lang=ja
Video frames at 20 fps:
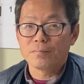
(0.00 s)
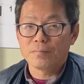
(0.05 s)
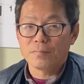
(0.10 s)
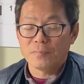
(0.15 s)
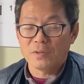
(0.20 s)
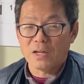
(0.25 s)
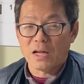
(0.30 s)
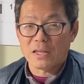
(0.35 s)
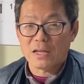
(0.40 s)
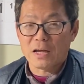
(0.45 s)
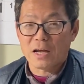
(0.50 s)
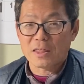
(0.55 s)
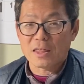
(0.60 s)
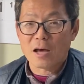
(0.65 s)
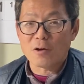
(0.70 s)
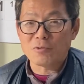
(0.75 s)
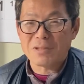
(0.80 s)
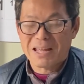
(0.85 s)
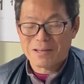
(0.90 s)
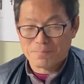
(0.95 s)
うん、何がちゃ
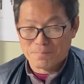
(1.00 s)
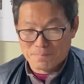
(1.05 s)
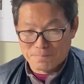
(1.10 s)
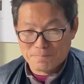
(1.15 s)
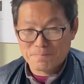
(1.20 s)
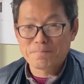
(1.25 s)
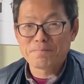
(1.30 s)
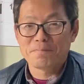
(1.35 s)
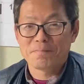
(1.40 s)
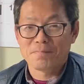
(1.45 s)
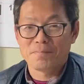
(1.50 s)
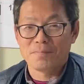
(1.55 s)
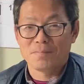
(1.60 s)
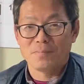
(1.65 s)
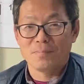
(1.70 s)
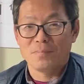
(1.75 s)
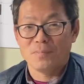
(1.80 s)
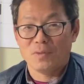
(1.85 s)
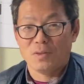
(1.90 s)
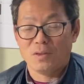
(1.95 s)
うねん、うん、
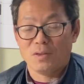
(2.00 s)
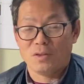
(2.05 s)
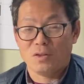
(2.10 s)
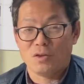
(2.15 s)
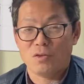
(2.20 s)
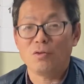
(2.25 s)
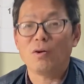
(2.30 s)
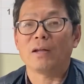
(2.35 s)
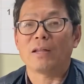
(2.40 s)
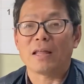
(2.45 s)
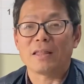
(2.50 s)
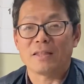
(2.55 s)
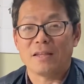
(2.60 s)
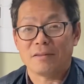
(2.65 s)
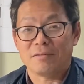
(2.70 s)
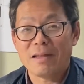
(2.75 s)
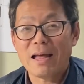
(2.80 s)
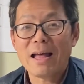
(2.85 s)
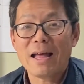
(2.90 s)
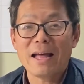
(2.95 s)
という話で
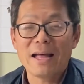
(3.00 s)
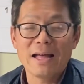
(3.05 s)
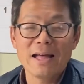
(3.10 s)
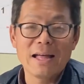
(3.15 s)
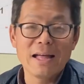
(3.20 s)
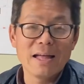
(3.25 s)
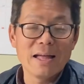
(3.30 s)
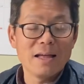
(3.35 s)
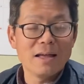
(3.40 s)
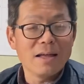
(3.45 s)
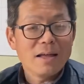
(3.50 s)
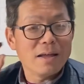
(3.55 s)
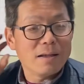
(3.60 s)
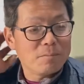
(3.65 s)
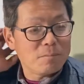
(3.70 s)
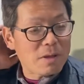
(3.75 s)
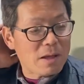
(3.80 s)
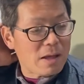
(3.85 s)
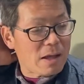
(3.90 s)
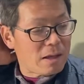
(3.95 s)
すな
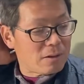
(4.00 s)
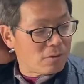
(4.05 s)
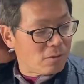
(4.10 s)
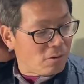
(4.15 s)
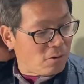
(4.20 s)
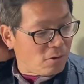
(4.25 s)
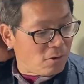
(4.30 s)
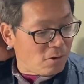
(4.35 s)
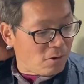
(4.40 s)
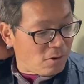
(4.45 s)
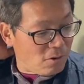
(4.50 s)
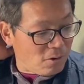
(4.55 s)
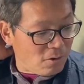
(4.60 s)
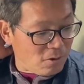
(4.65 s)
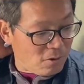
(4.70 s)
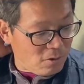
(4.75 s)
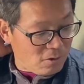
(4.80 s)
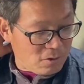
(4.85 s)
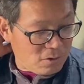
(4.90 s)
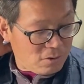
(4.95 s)
まああ
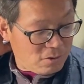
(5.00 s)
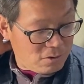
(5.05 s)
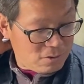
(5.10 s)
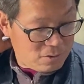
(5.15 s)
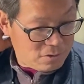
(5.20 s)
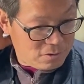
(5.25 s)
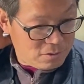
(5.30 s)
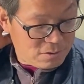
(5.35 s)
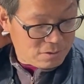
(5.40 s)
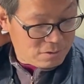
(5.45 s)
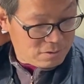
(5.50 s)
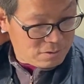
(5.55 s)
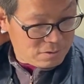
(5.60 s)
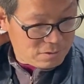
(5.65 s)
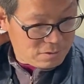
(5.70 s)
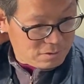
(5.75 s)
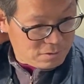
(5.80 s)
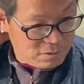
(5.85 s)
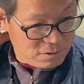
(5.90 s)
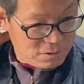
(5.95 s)

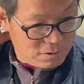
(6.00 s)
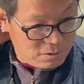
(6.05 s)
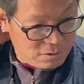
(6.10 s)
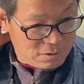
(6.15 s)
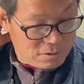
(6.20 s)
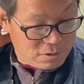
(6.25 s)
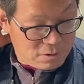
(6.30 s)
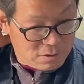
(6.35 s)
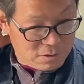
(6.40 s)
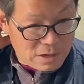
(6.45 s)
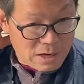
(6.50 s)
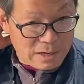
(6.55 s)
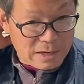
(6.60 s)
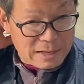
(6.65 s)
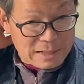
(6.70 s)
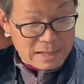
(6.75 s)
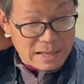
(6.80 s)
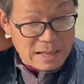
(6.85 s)
のー、あれや